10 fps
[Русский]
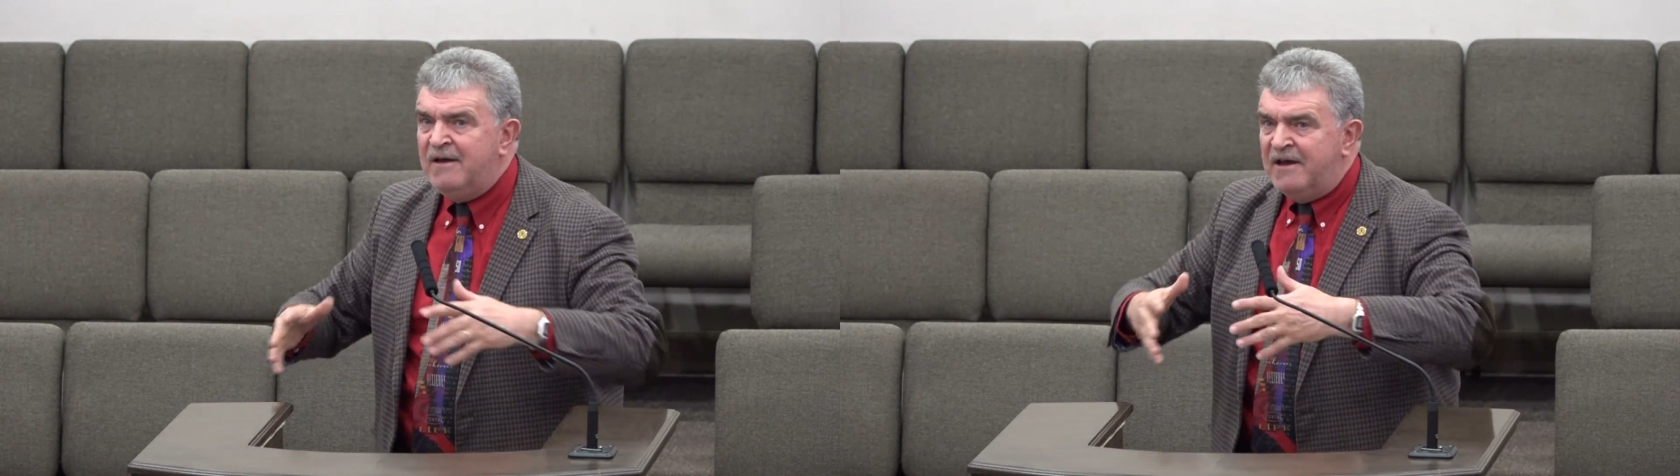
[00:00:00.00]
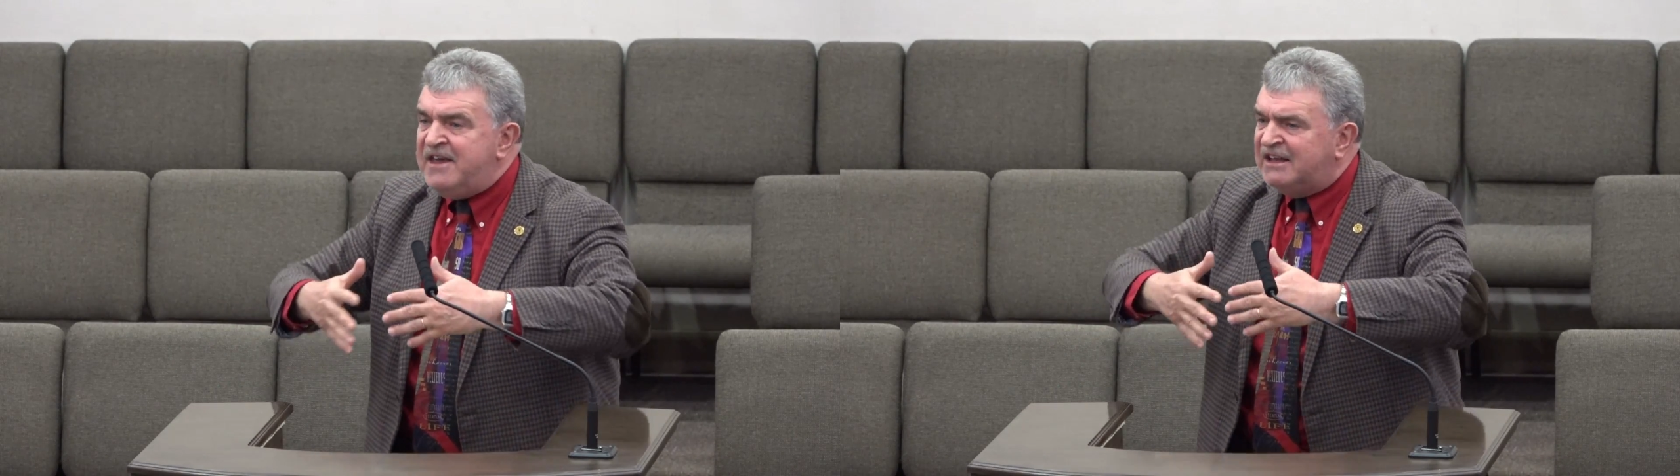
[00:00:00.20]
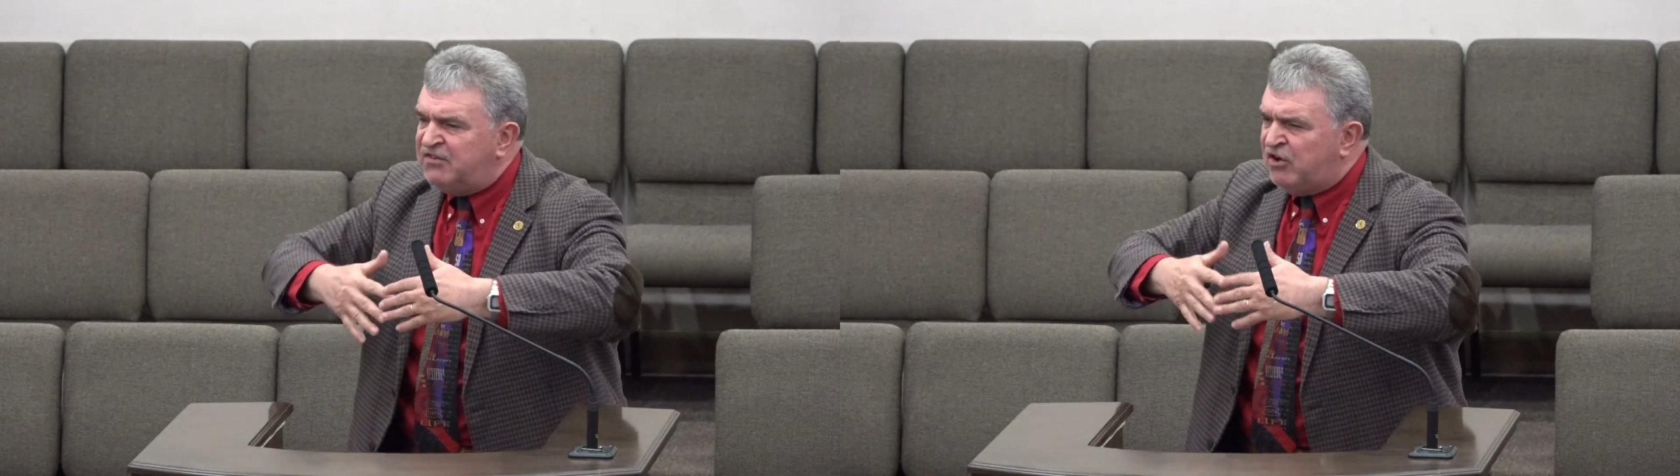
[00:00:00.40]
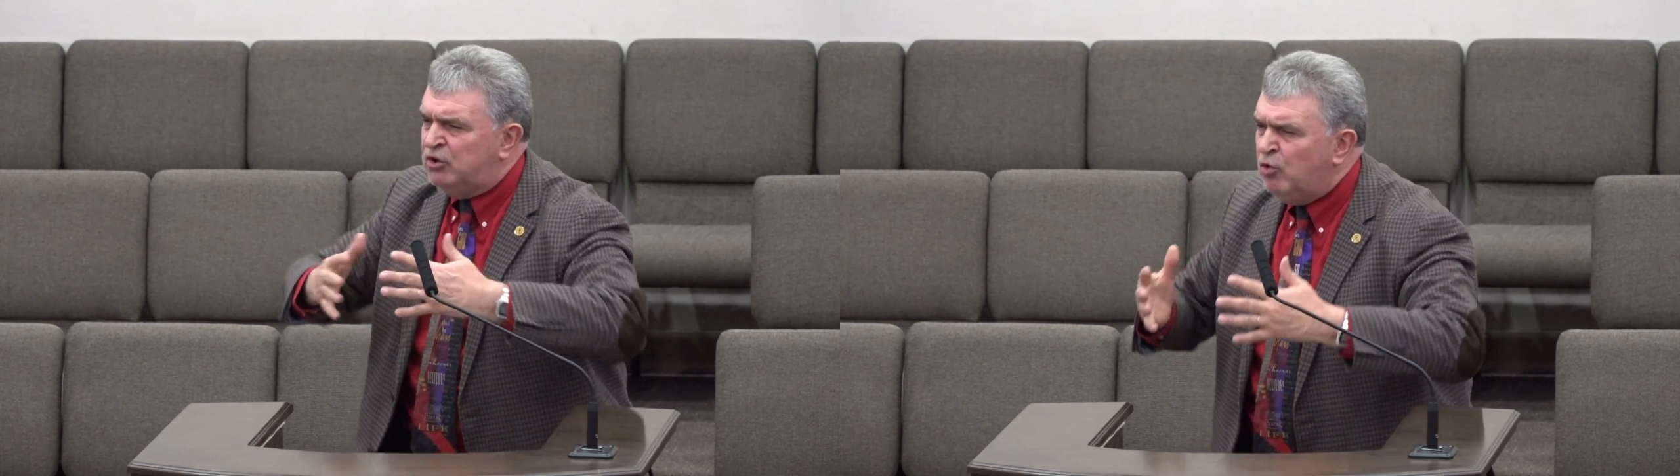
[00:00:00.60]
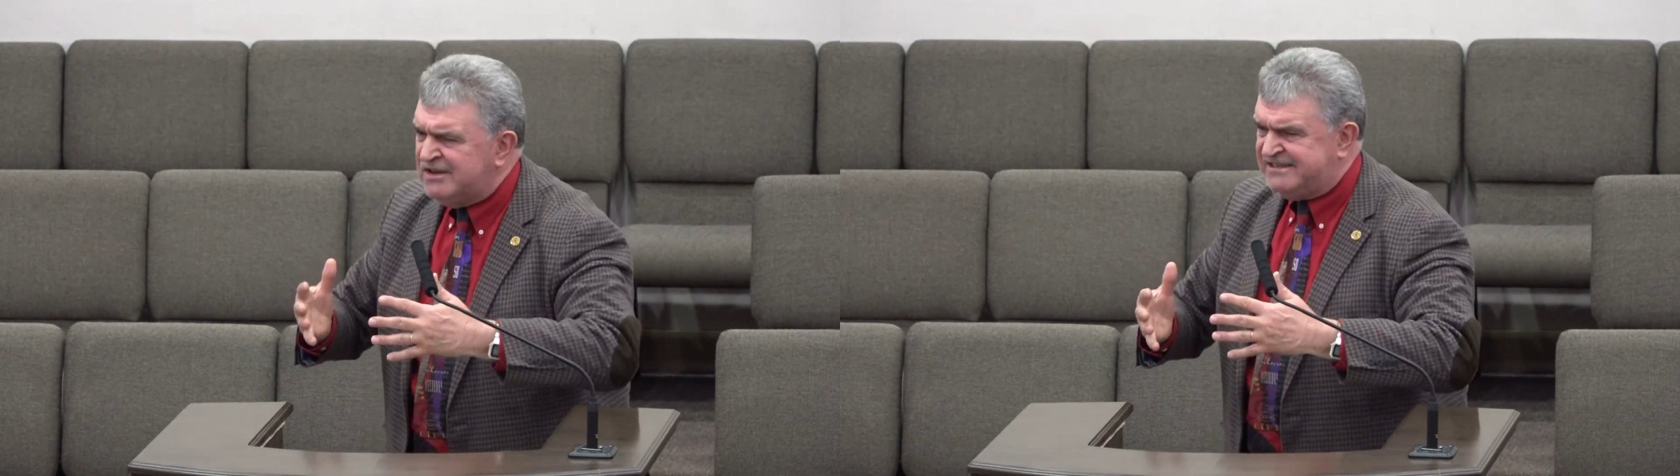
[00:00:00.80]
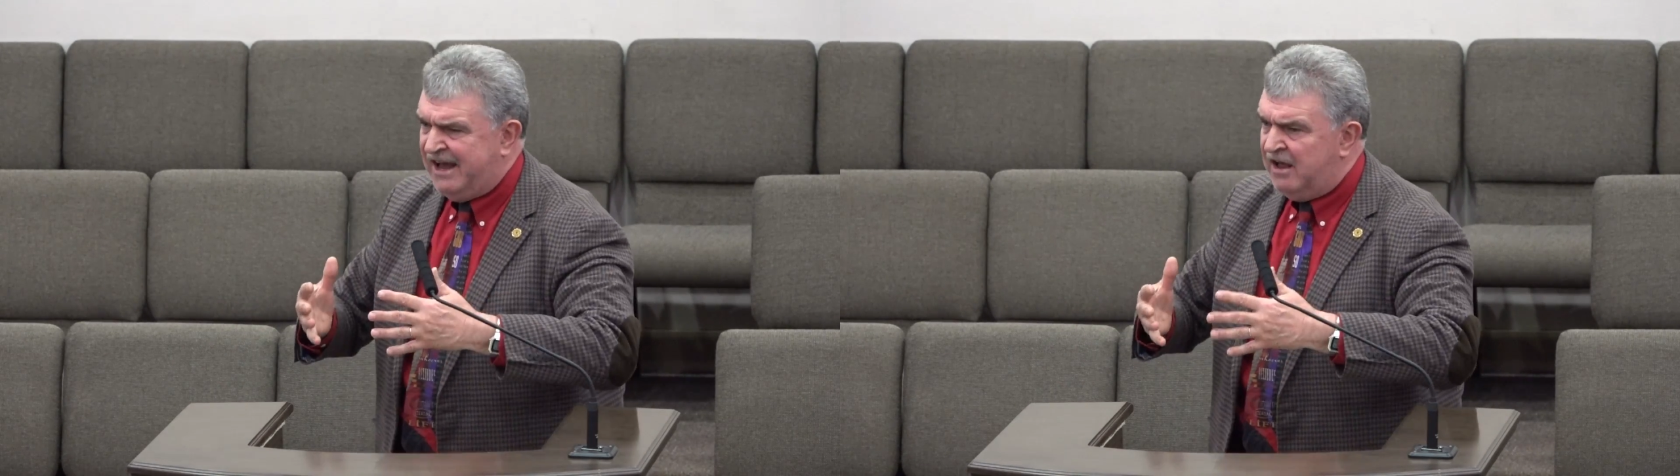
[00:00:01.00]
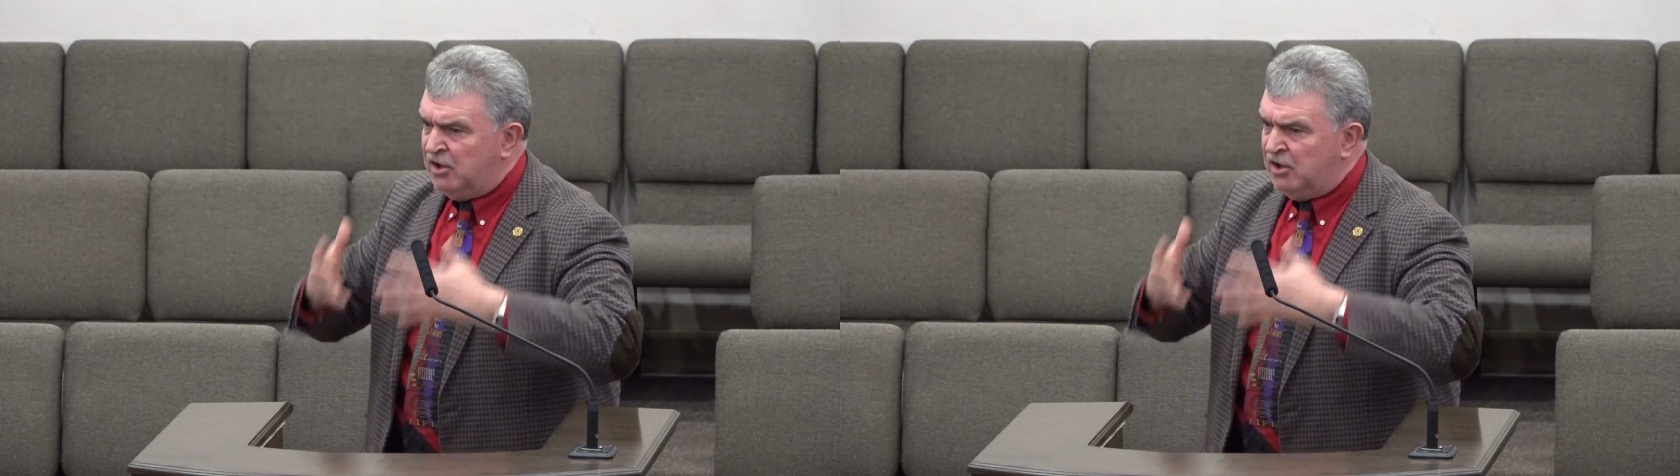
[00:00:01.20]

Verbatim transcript: я отвернулся,